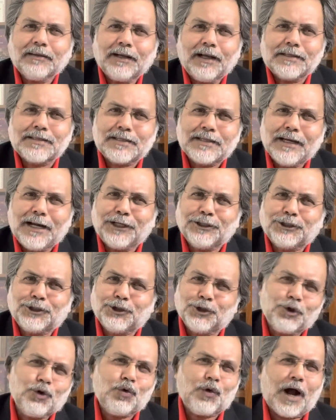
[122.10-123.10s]
का सिरा
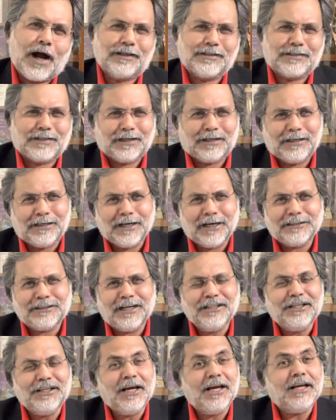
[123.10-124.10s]
शुरू कहां से किया
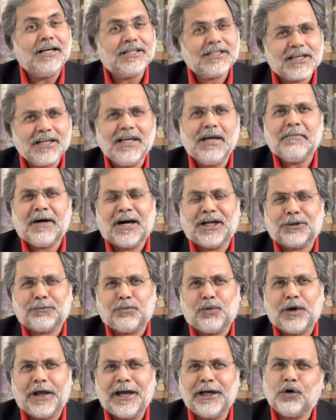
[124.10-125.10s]
जाए यह इसलिए
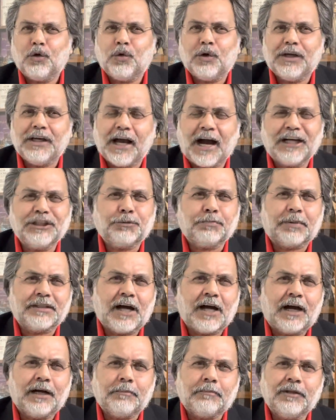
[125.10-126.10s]
महत्वपूर्ण है क्योंकि आज
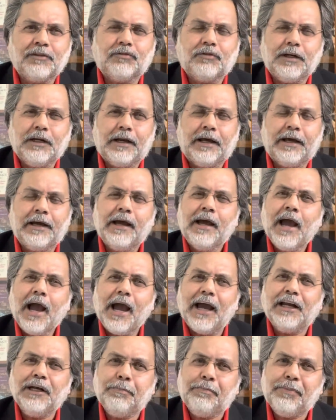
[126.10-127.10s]
प्रधानमंत्री ने
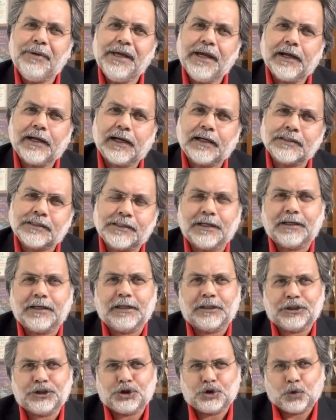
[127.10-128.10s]
एनपीए का
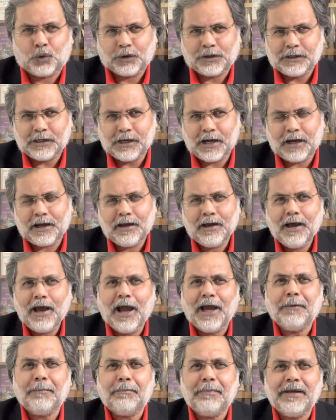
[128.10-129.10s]
जिक्र छोड़ दिया
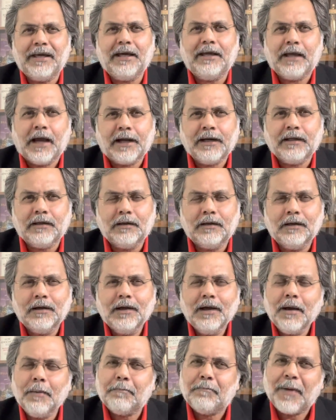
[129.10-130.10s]
एनपीए यानी
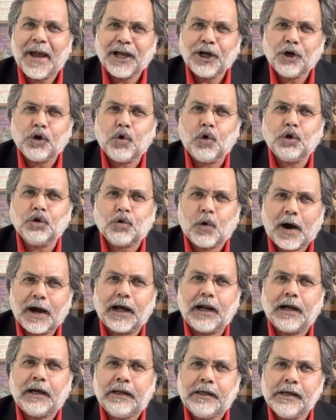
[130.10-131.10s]
बैंकों
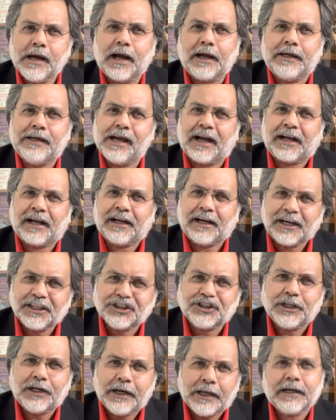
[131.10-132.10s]
द्वारा लिया गया
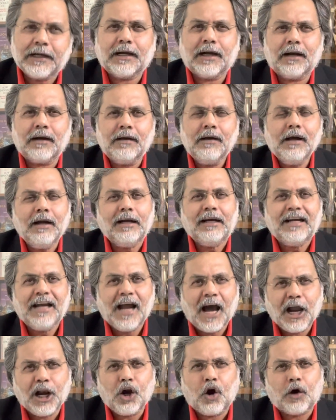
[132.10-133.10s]
कर्ज लेकर
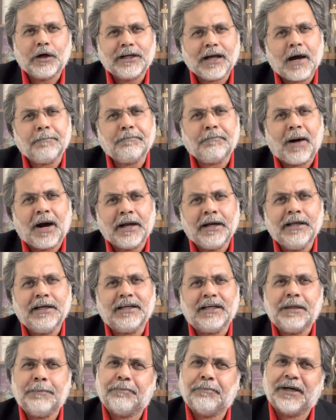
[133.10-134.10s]
ना लौटा पाने
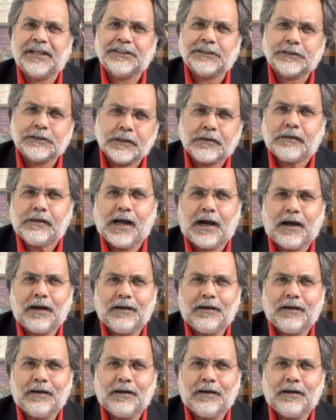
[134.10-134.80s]
की परिस्थितियां